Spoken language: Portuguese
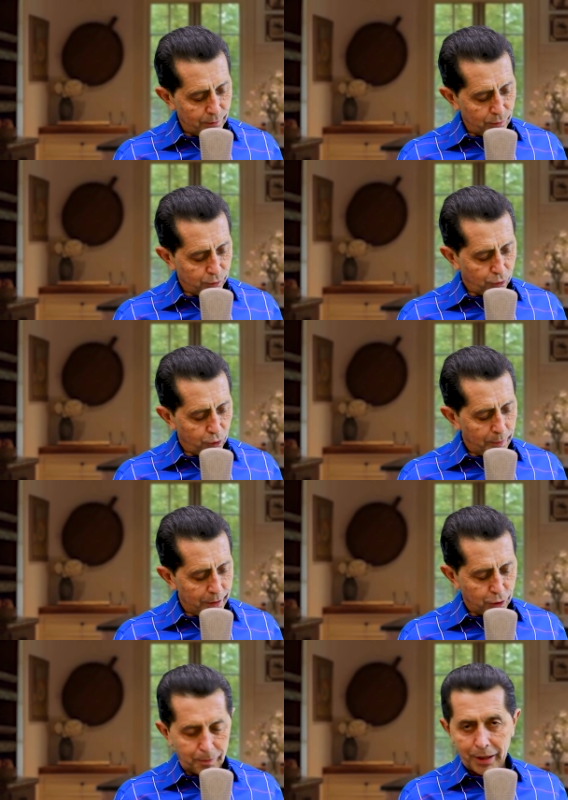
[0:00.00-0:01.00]
Culto
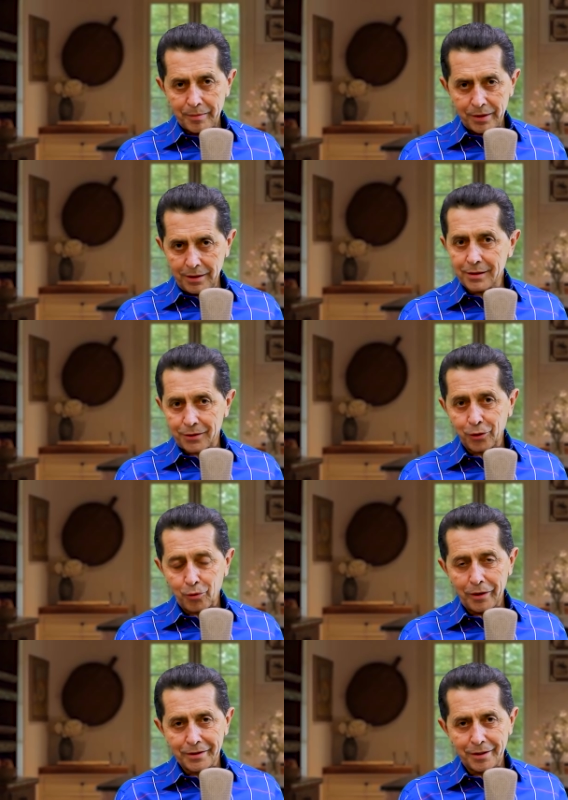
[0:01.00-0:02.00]
doméstico para mim é às
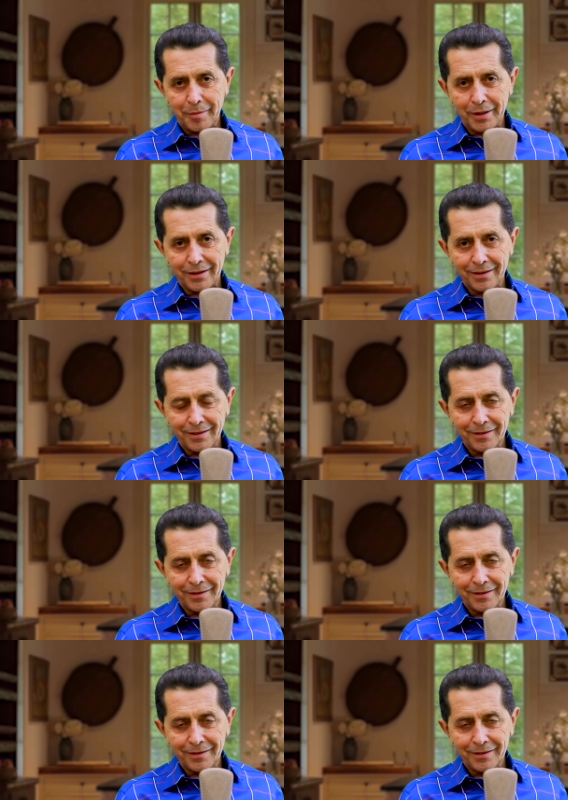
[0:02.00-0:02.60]
5 horas da manhã,